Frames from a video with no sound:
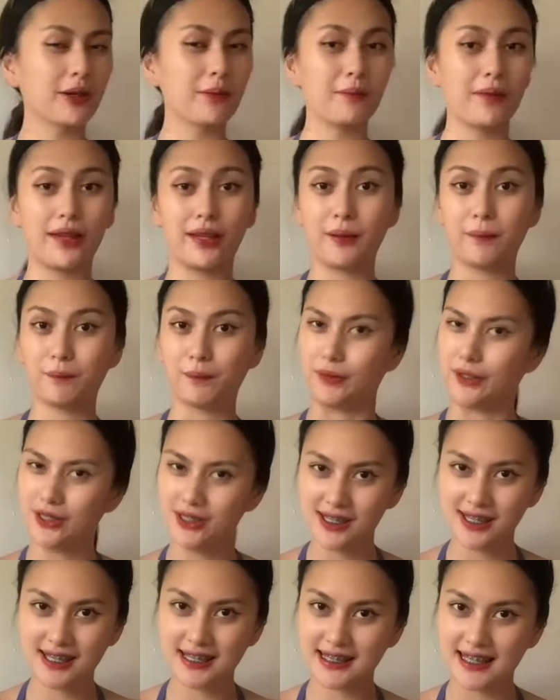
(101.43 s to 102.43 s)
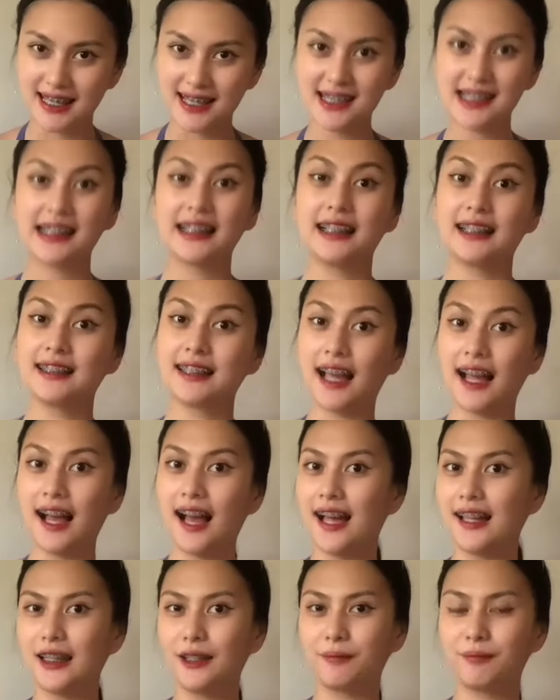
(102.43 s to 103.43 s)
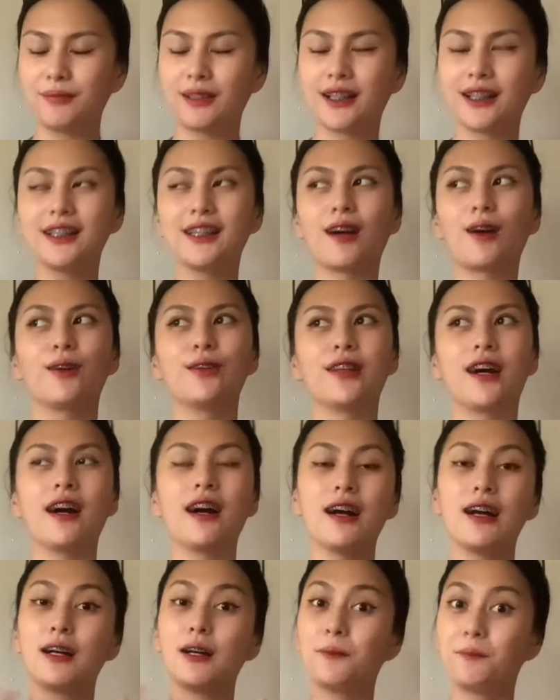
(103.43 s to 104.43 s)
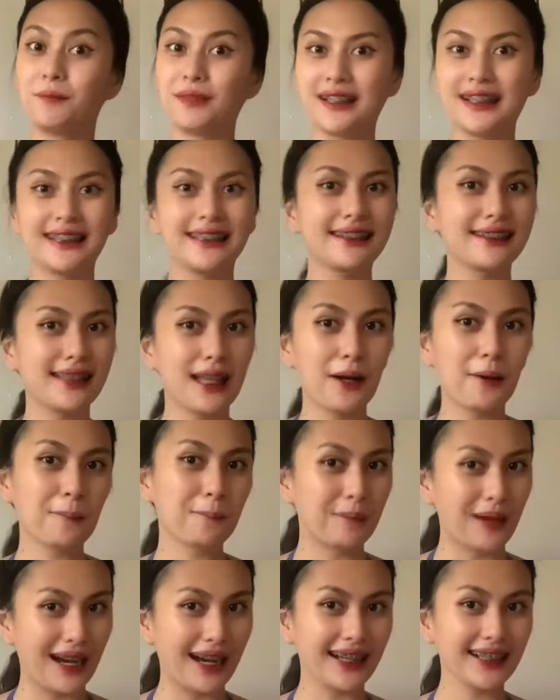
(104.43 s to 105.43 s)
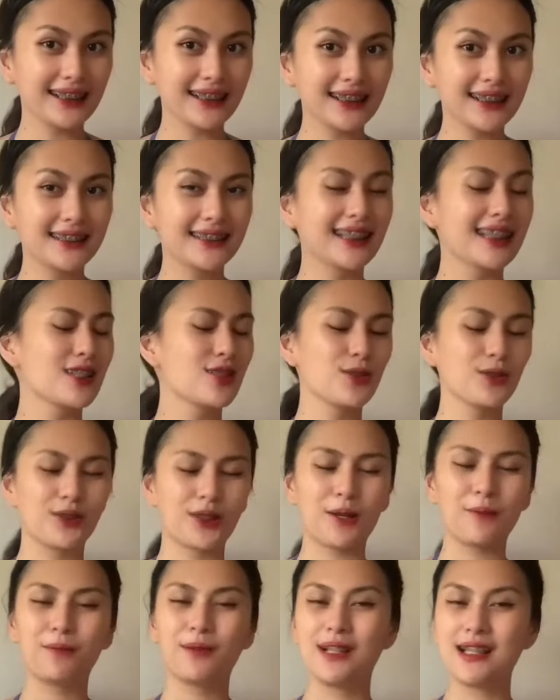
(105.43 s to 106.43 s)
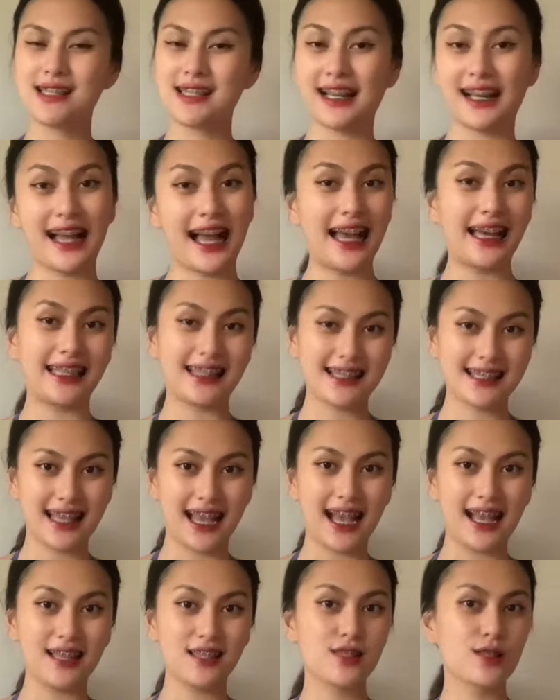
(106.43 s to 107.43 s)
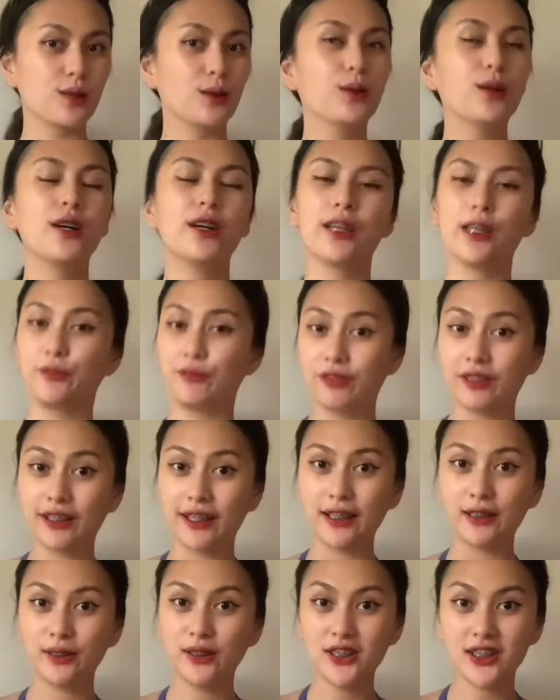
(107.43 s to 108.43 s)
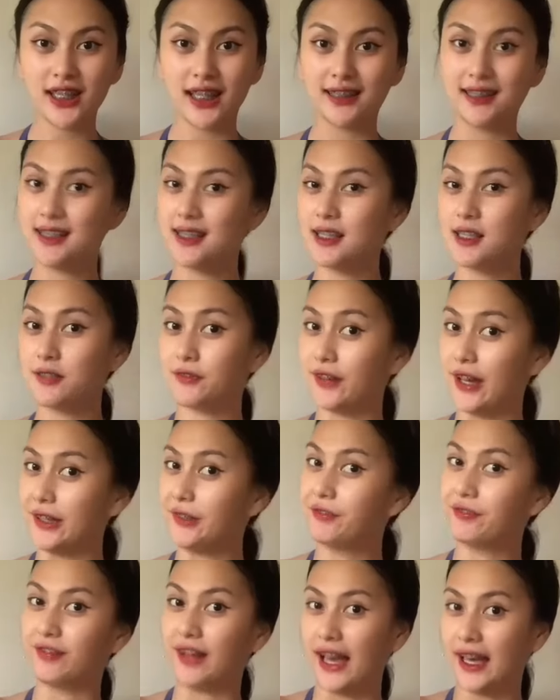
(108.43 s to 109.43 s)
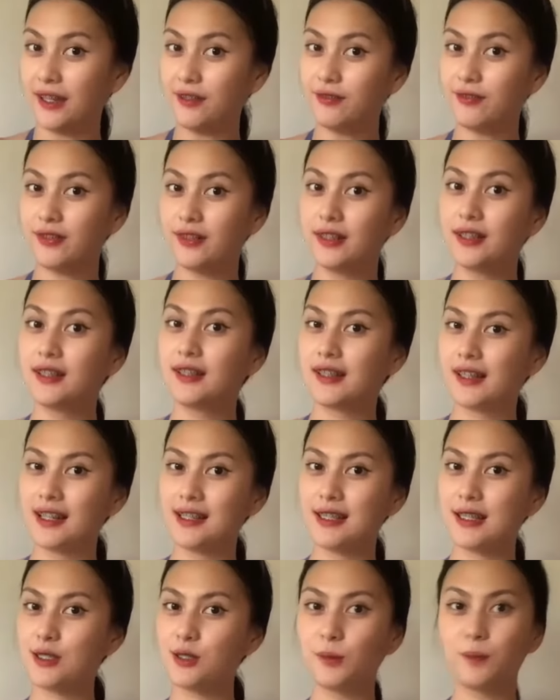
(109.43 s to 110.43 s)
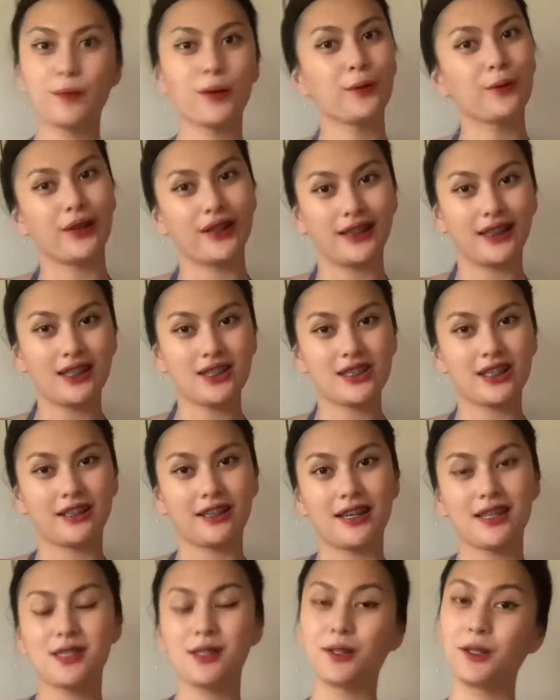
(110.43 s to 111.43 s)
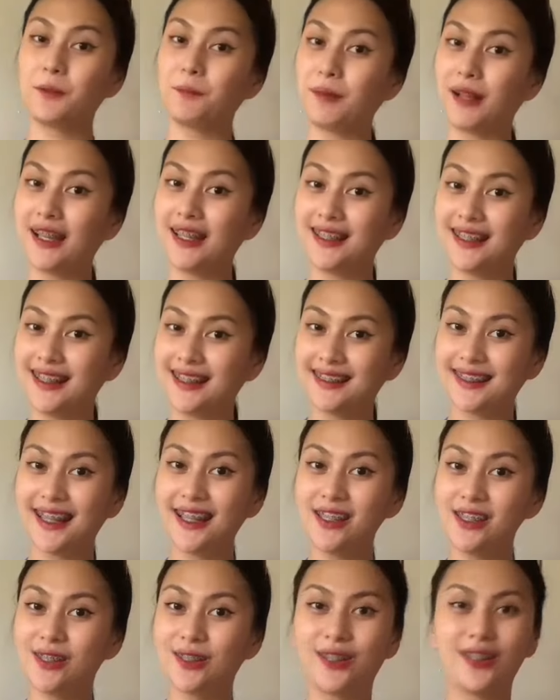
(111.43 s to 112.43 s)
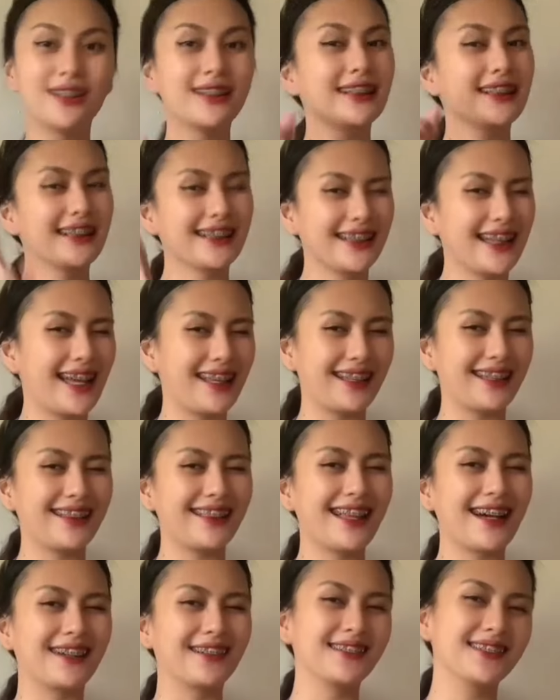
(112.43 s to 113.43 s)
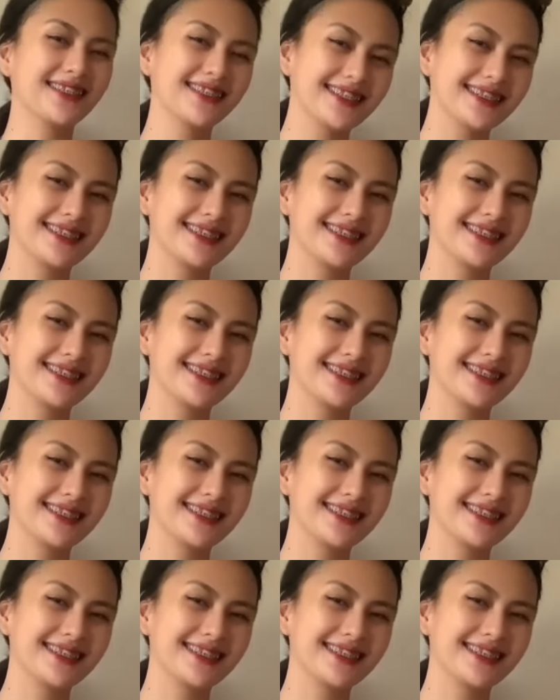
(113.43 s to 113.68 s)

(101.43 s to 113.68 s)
many purchases, nakahanap na rin ako ng magandang bag na suitable sa kahit saan. So, very ito siya. This is 5.5. is super worth it siya guys. So, ano pang hinihintay nyo? Get it now.